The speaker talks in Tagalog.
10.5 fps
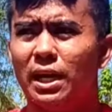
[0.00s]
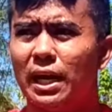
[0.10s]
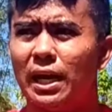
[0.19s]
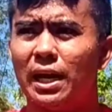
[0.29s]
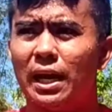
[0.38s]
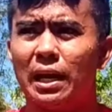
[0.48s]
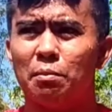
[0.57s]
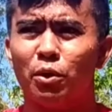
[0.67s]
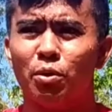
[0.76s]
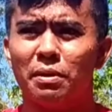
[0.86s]
Uh, ah,
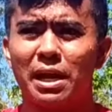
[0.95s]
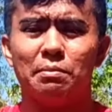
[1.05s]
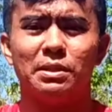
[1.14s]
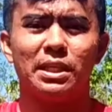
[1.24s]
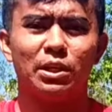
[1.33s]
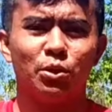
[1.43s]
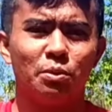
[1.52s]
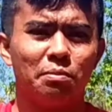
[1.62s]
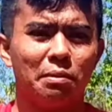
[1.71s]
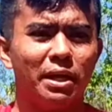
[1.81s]
alam ko marami sa
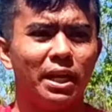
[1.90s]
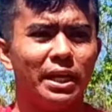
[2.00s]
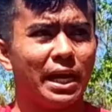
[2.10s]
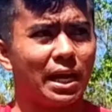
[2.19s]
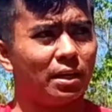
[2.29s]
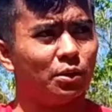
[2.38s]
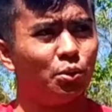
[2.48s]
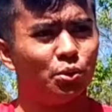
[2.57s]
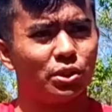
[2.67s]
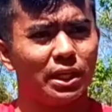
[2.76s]
inyo yung familiar
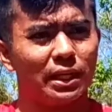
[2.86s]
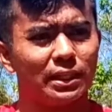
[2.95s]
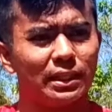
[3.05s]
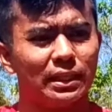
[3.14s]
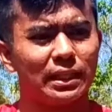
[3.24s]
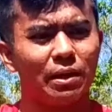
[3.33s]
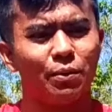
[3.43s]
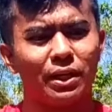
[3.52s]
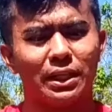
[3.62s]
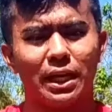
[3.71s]
dun sa
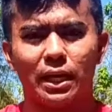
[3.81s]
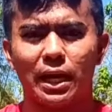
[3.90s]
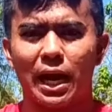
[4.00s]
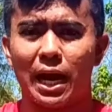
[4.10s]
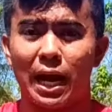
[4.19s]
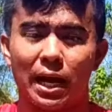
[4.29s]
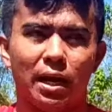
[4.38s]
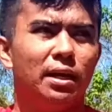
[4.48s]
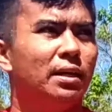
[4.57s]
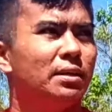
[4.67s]
tinatawag na nganga.
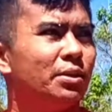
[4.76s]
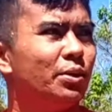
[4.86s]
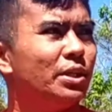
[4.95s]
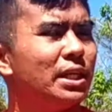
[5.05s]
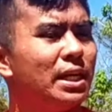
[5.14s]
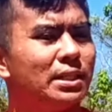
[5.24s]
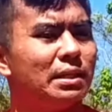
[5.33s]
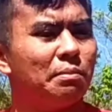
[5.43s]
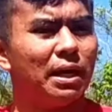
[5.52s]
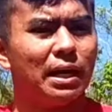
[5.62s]
So isa yan
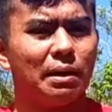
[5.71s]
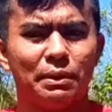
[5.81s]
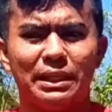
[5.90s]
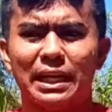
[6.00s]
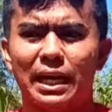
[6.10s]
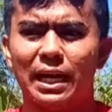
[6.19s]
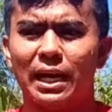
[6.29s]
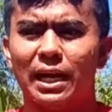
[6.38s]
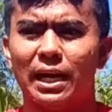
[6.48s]
sa mga pinaka